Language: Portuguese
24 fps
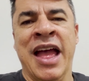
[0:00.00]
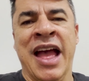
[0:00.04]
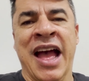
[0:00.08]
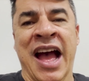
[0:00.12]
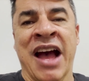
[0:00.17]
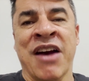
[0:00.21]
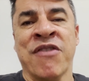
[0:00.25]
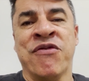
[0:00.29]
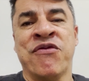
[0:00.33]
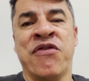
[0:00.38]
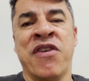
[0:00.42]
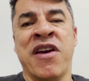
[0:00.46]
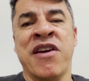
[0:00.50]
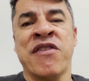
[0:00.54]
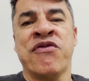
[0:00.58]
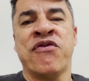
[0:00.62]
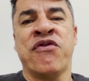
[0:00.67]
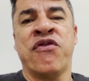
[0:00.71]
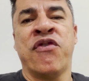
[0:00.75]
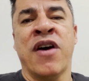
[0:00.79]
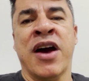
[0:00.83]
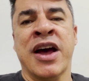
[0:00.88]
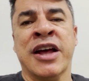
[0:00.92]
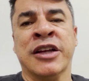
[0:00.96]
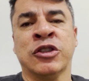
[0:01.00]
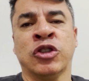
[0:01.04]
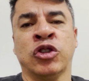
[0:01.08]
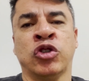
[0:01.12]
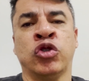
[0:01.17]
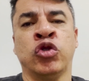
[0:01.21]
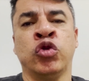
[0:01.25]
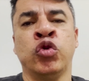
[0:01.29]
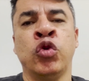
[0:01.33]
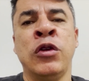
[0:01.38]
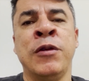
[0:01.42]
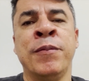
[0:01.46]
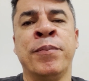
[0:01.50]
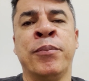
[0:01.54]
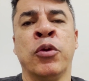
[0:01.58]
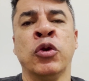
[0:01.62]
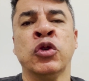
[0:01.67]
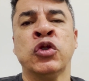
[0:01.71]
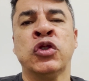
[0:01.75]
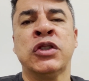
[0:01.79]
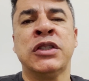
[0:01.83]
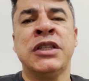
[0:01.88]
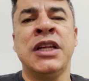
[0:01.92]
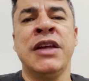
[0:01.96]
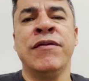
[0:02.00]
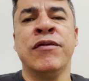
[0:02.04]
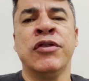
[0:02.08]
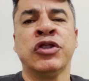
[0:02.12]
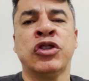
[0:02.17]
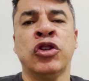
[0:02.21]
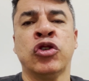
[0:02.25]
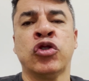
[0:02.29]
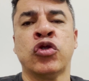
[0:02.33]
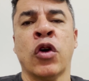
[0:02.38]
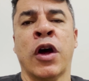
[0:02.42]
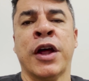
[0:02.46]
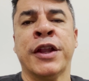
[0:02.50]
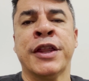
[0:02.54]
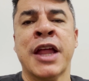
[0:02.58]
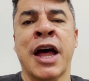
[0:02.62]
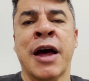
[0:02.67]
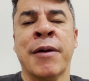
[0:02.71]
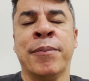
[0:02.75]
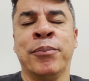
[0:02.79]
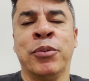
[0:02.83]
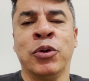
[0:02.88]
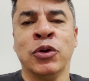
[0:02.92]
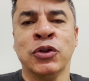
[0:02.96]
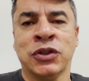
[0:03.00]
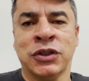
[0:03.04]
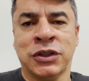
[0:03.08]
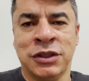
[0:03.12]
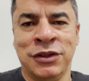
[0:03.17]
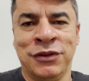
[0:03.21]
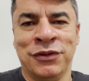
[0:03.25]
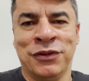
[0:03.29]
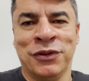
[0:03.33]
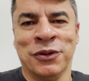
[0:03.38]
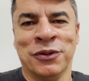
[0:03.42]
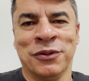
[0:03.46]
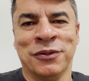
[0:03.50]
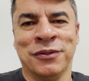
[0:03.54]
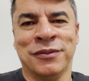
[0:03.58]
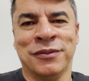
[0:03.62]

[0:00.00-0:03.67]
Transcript: A fé faz do impossível se tornar possível.